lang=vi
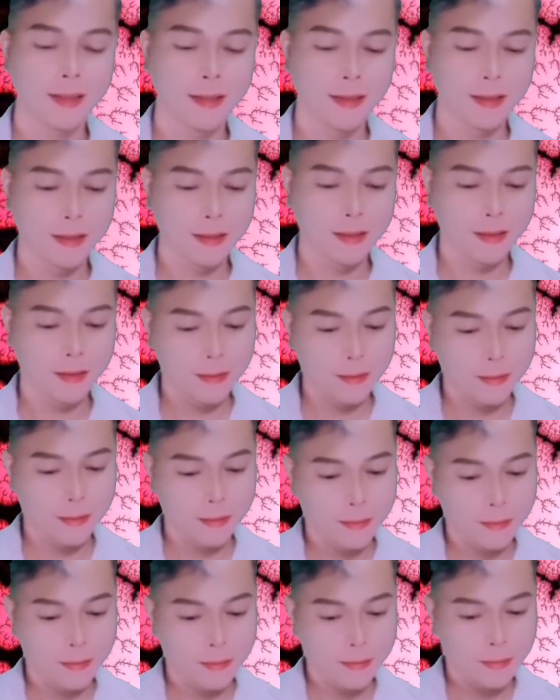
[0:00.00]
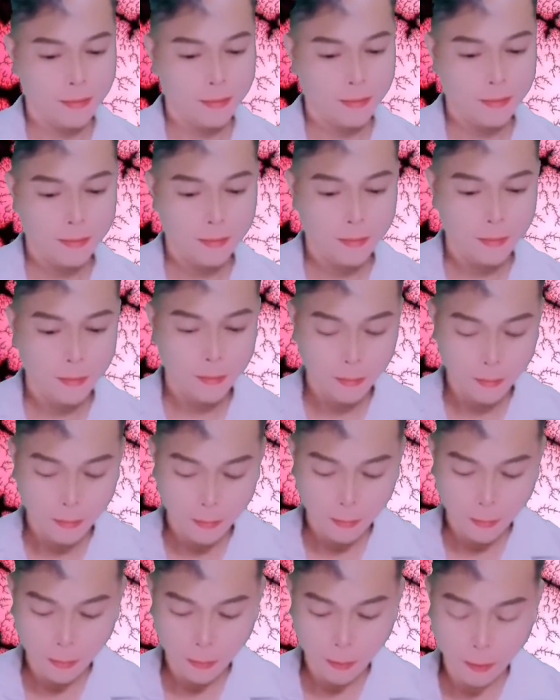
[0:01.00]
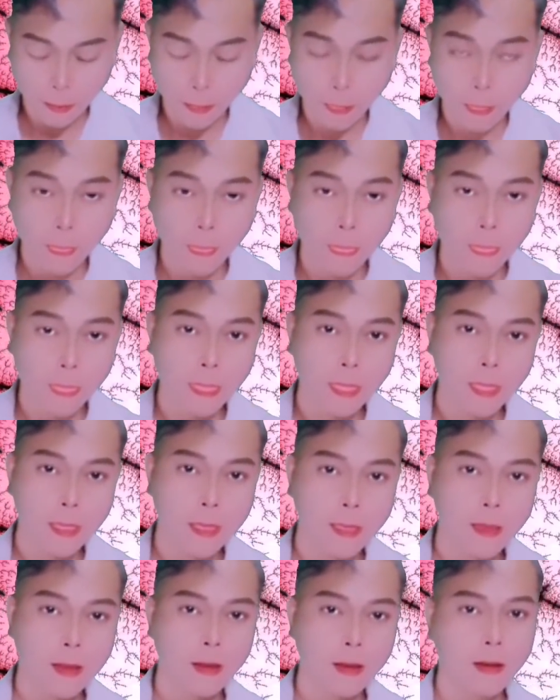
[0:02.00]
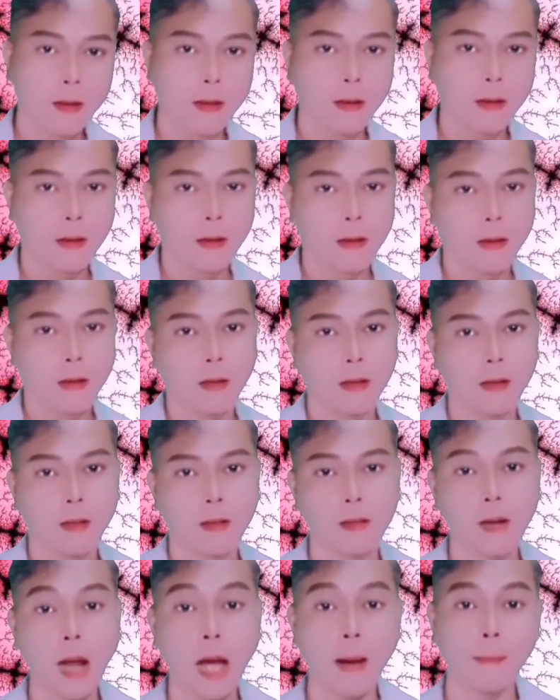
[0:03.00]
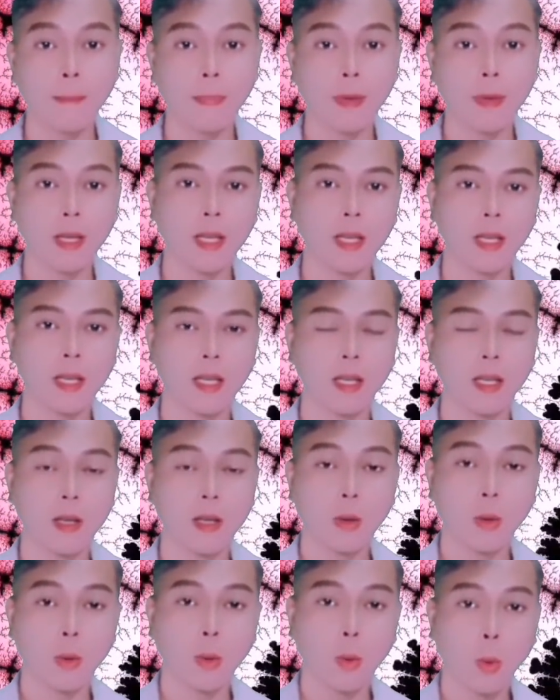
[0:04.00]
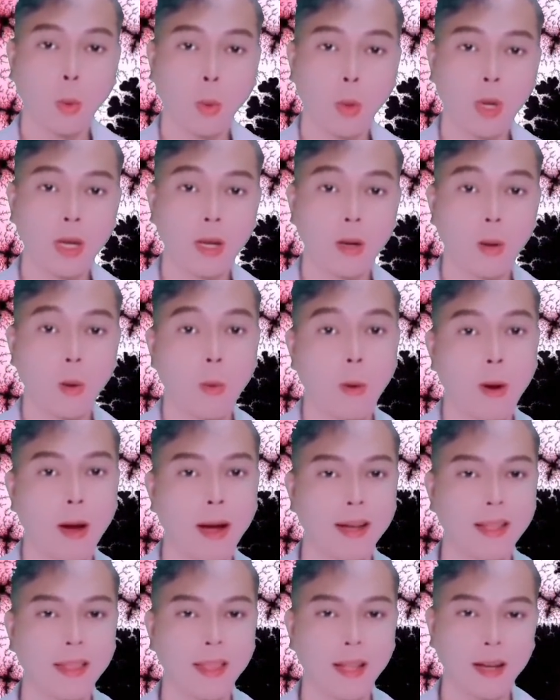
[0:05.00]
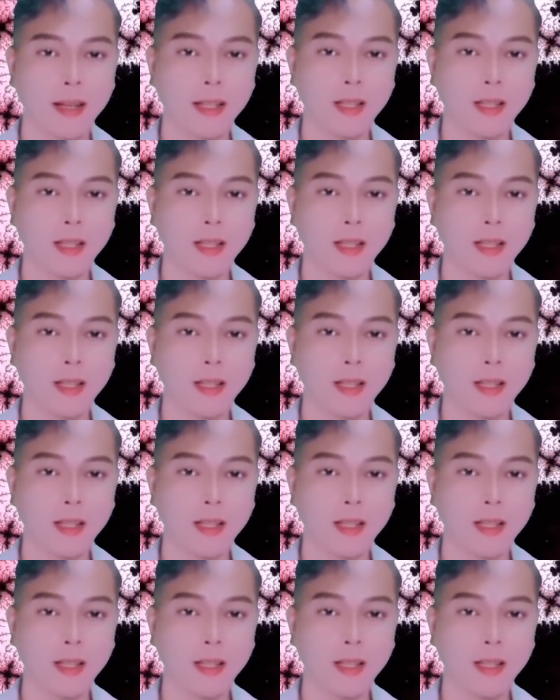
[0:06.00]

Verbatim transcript: Ân ca, anh hiện lại đang lo lắng vì mục đích xuất hiện của tên mặt thẹo này ở thành phố e i sao?